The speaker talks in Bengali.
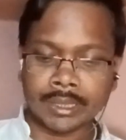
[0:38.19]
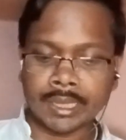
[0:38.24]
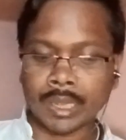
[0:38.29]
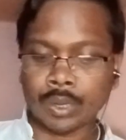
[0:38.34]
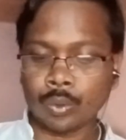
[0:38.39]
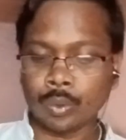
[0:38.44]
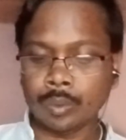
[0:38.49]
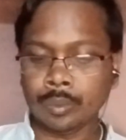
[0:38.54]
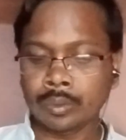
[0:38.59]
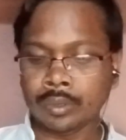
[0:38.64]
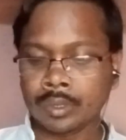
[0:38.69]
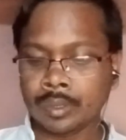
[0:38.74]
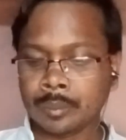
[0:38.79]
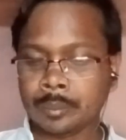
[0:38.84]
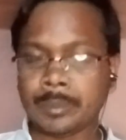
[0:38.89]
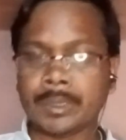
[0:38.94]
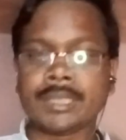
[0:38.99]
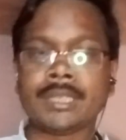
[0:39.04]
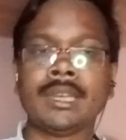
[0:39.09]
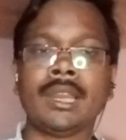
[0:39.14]
দেখুন
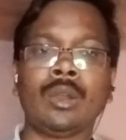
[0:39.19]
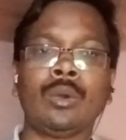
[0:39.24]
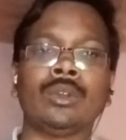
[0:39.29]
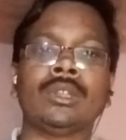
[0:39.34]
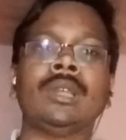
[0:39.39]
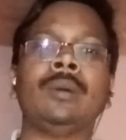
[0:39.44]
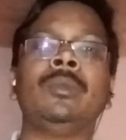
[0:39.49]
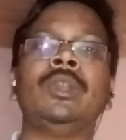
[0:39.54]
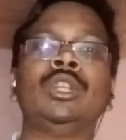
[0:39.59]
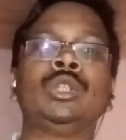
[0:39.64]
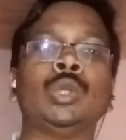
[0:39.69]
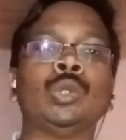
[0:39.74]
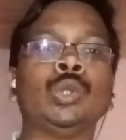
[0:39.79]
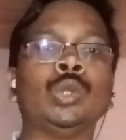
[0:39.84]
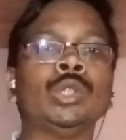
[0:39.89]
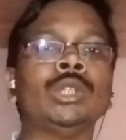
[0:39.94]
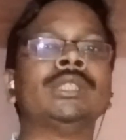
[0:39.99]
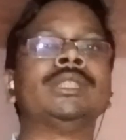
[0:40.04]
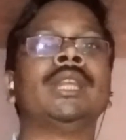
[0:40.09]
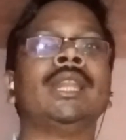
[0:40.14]
বেশি না কথা বলে
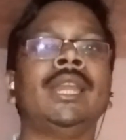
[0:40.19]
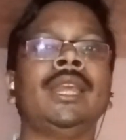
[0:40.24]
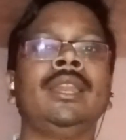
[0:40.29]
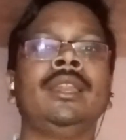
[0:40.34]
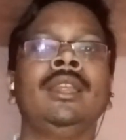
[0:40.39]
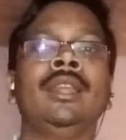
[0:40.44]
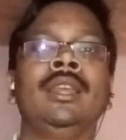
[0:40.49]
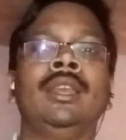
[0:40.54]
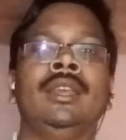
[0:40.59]
চতুর্থ শ্রেণীর